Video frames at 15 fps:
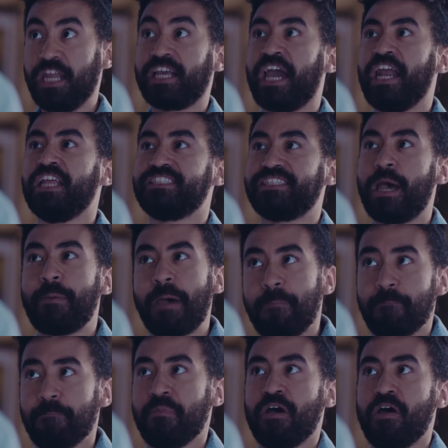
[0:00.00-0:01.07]
اللي كانت
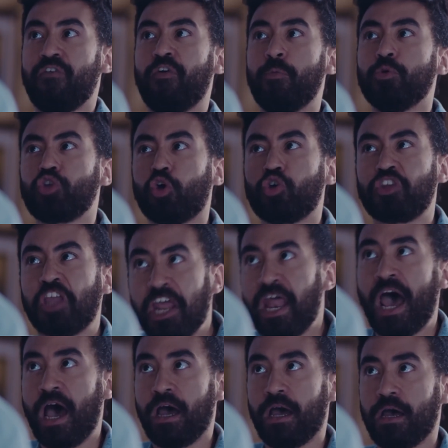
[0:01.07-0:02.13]
سبب في موت
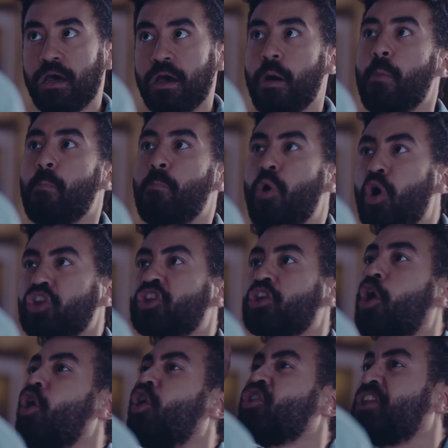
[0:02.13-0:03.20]
اختنا
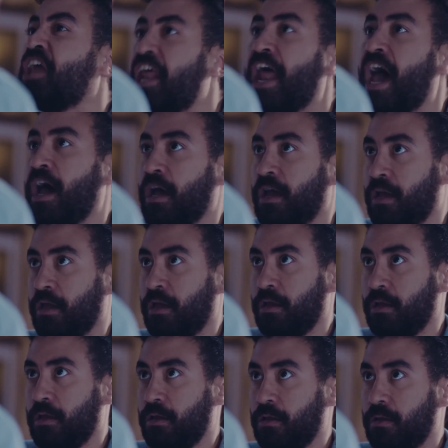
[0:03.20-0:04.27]
موت اختنا
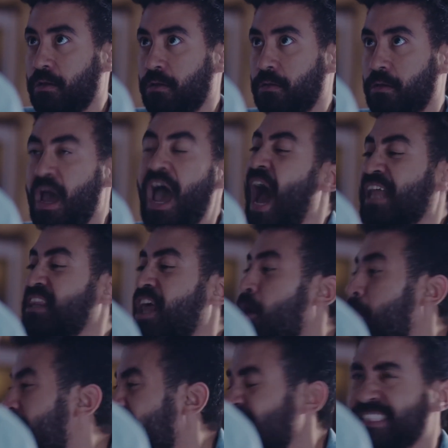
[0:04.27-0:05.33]

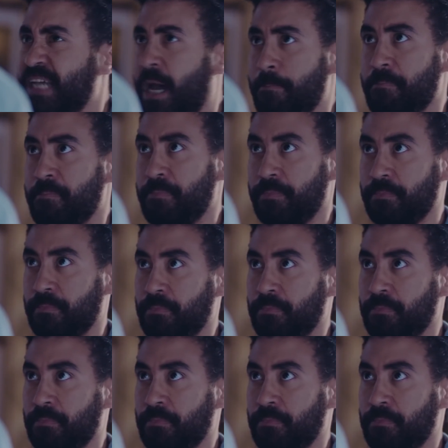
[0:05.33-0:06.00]
حتى لو ملهاش ذنب